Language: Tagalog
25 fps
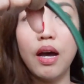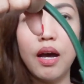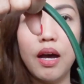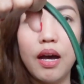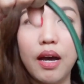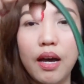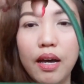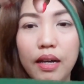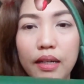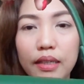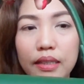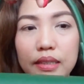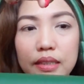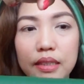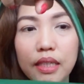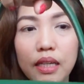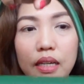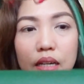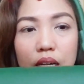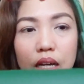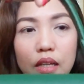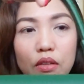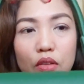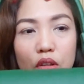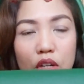uh,
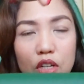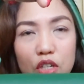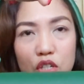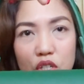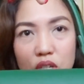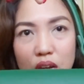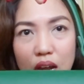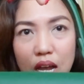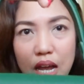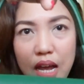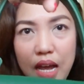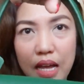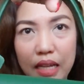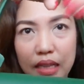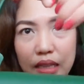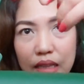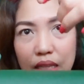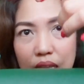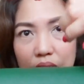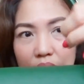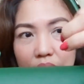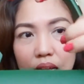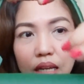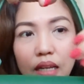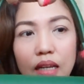isang ano lang siya,
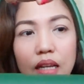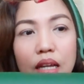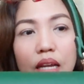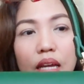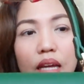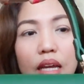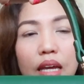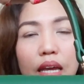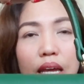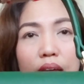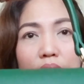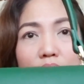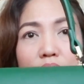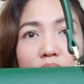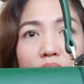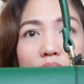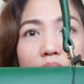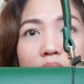handle. And sa